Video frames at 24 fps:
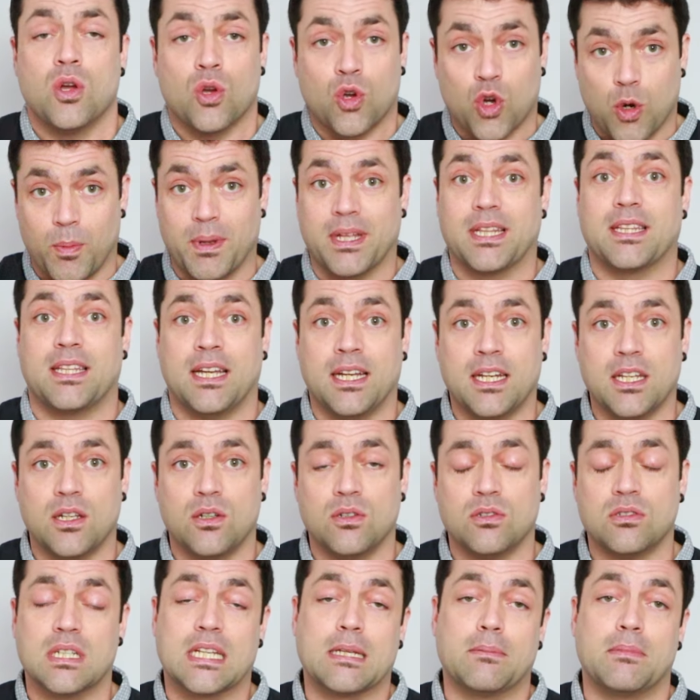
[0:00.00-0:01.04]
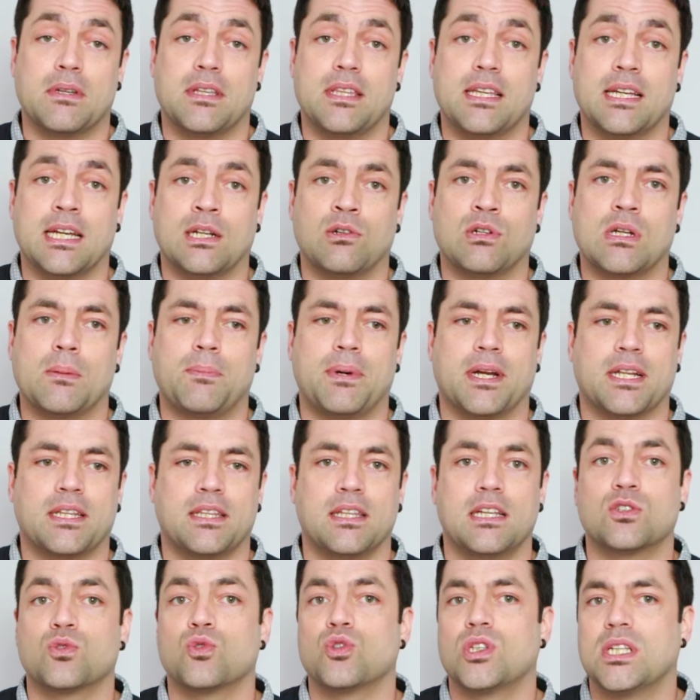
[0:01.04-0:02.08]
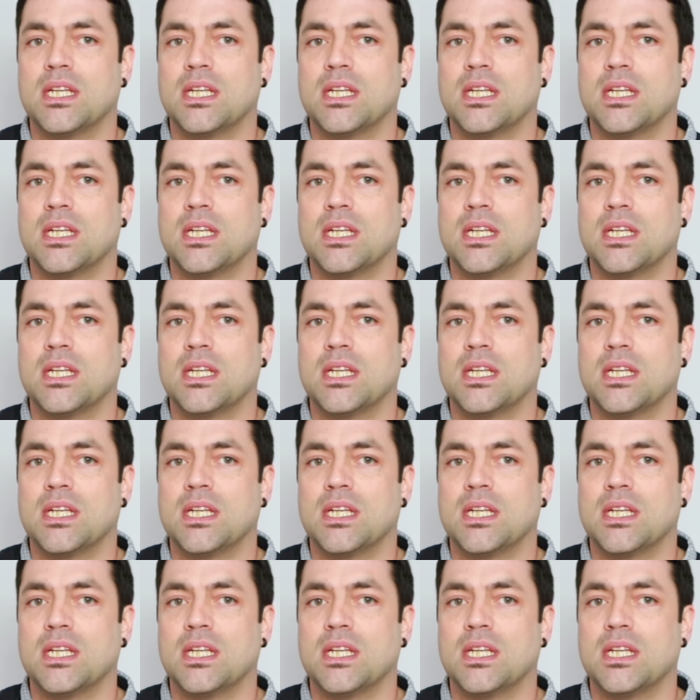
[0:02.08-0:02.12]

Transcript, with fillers: comentarios y que me dedican una parte de su